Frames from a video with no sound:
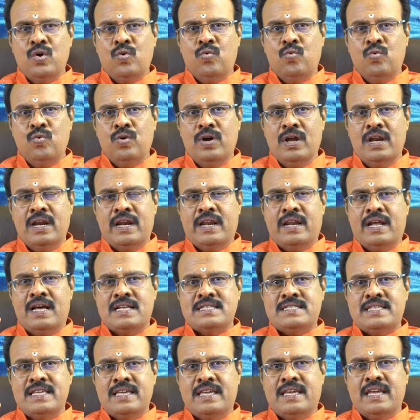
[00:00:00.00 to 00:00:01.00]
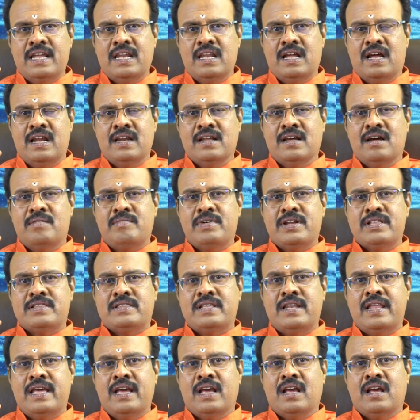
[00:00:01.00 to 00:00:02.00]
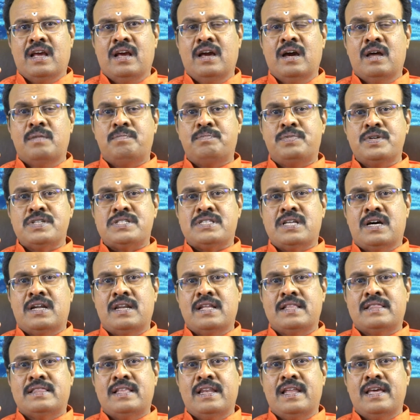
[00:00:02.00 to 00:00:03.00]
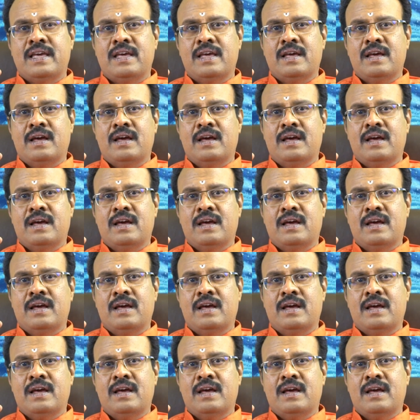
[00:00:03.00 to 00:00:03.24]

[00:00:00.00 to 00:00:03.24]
உங்கள் ராசிக்கு நான்காம் இடத்திலே கர்ப்பு ஸ்தானத்திலே